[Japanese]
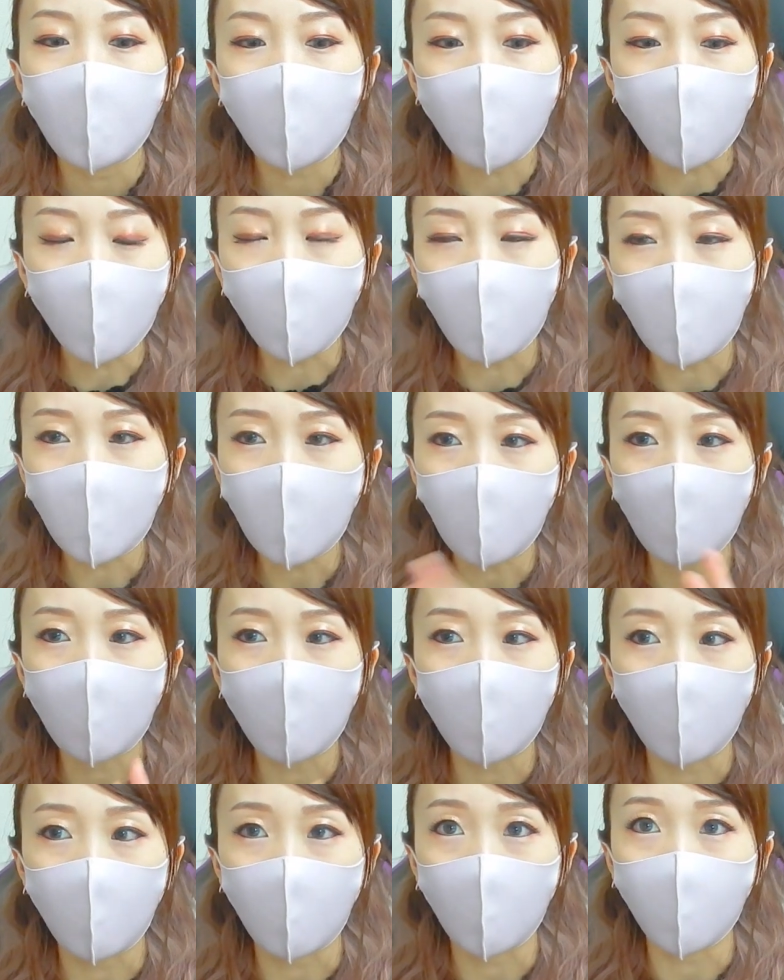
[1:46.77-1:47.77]
興味ない
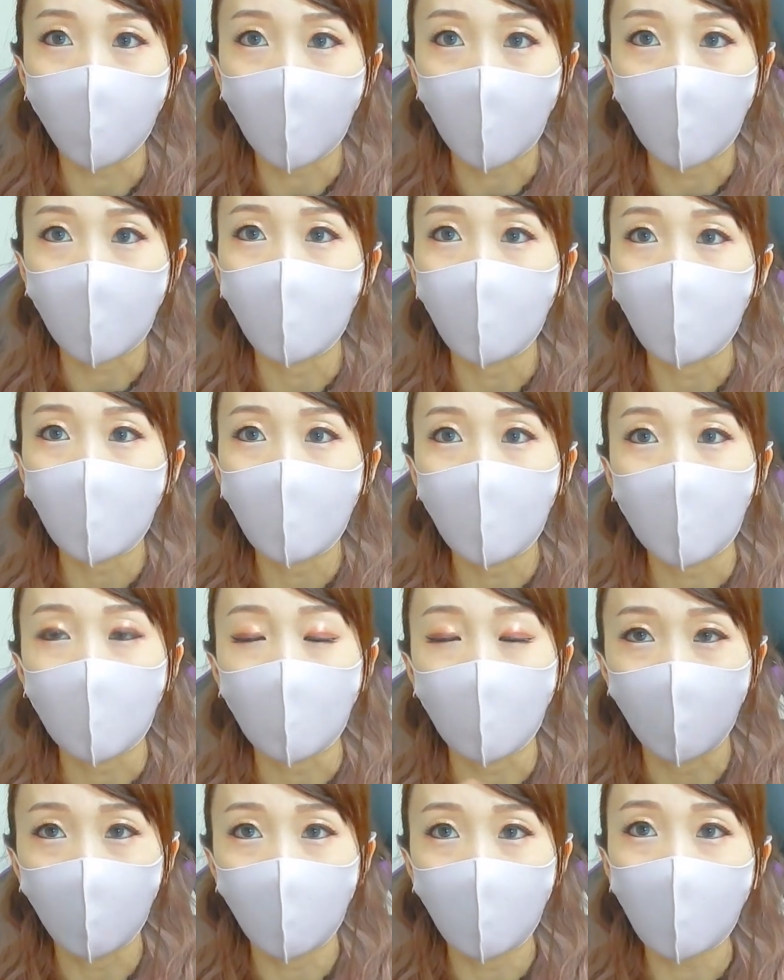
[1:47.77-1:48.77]
人にはあ
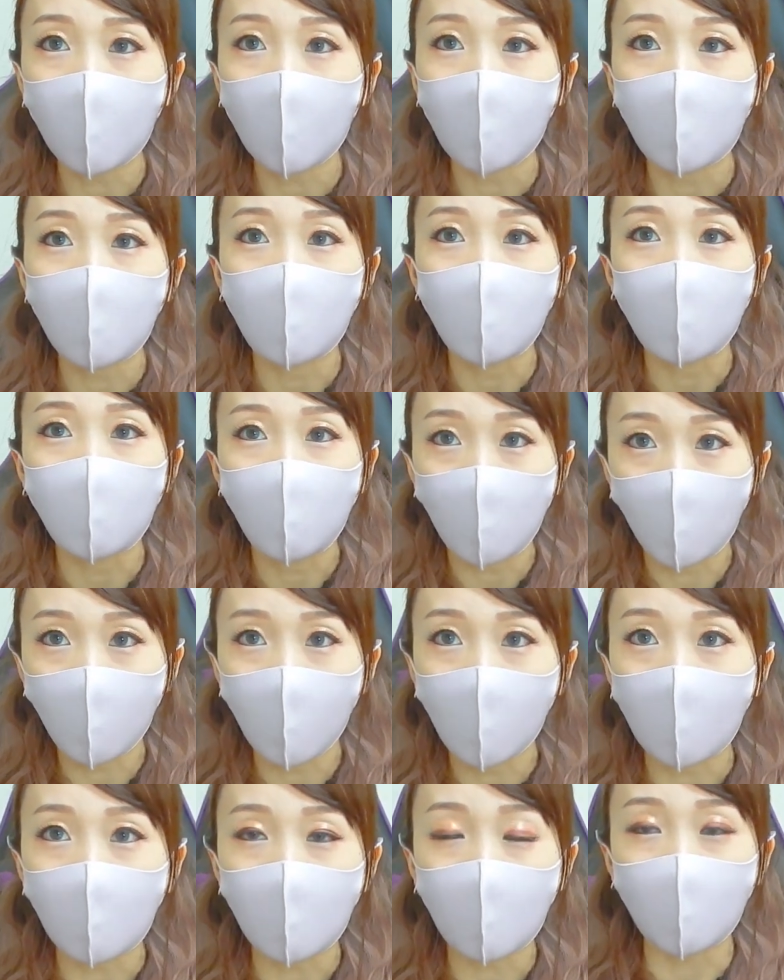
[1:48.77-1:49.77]
のうるさい通知を
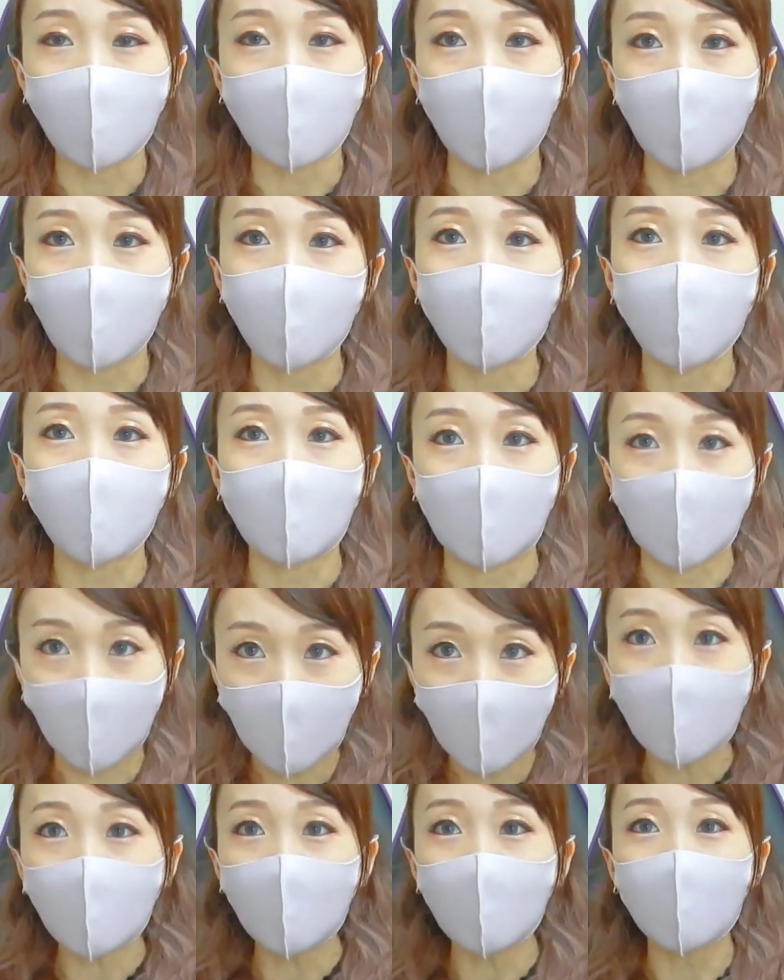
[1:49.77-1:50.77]
聞かなくて済むじゃない